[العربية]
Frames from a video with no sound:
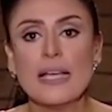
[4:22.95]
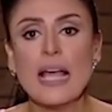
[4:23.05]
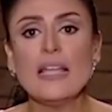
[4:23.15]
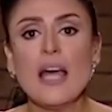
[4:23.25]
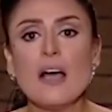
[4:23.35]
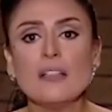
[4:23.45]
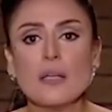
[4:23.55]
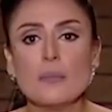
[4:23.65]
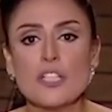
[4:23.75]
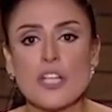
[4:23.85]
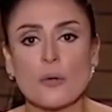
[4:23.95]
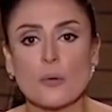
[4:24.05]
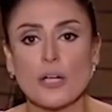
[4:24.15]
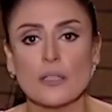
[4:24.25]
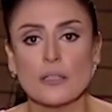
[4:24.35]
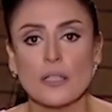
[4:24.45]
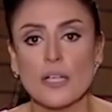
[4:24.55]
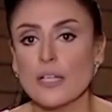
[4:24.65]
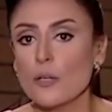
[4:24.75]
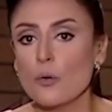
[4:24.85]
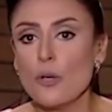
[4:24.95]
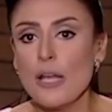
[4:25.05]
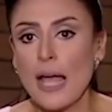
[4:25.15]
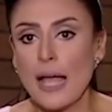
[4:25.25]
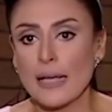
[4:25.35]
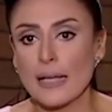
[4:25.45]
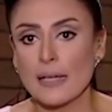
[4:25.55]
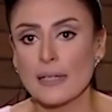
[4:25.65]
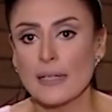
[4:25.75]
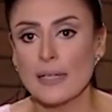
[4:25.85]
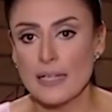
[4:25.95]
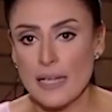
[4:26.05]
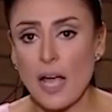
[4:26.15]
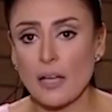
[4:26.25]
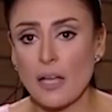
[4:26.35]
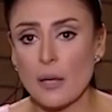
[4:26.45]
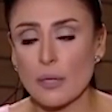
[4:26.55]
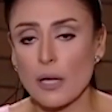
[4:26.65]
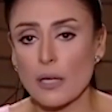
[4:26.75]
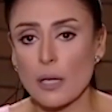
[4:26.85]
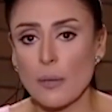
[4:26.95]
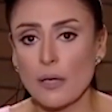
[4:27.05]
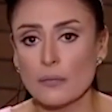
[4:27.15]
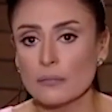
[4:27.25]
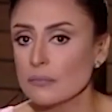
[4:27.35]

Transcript: جالنا أكتر من شكوى إن كل حاجة ليها علاقة بالكهرباء